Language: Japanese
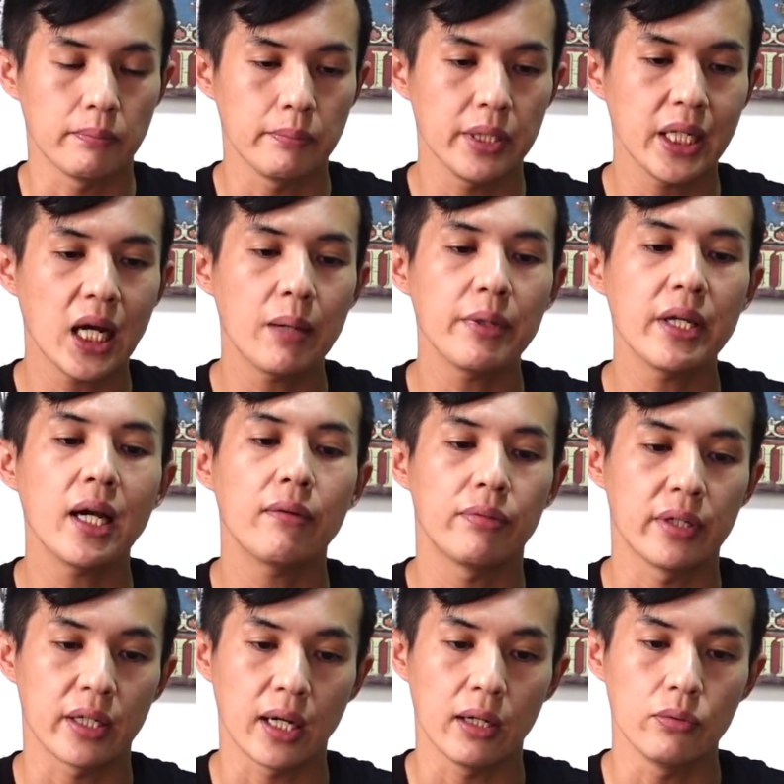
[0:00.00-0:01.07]
南
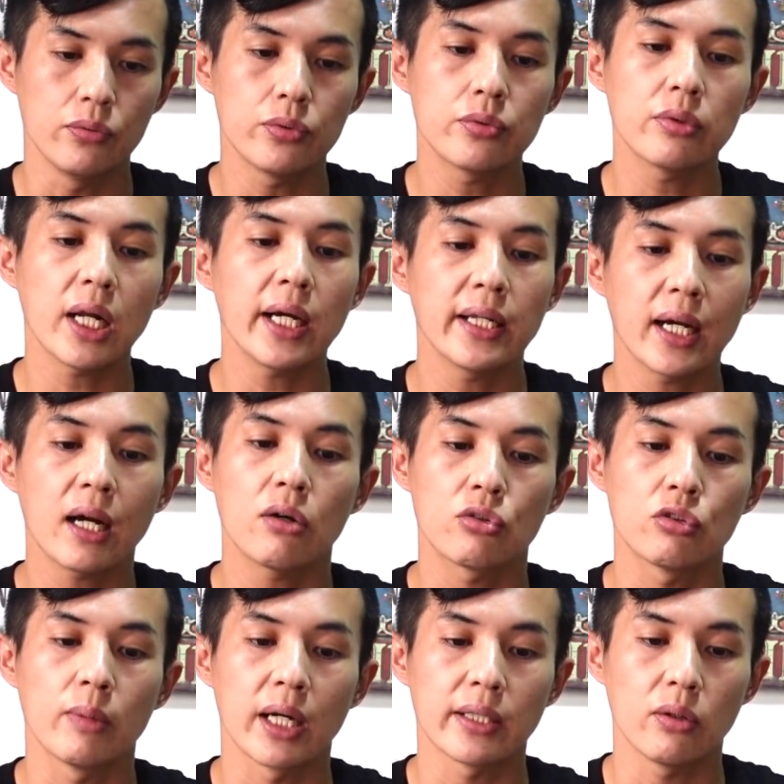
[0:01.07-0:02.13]
アフリカ、ウクライナが
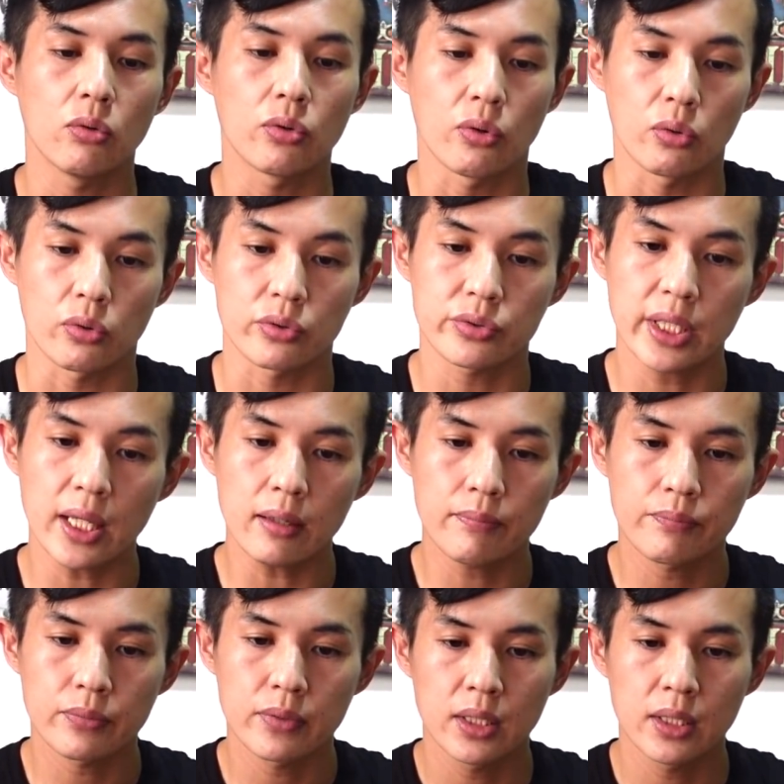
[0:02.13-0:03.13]
含まれておるようですね。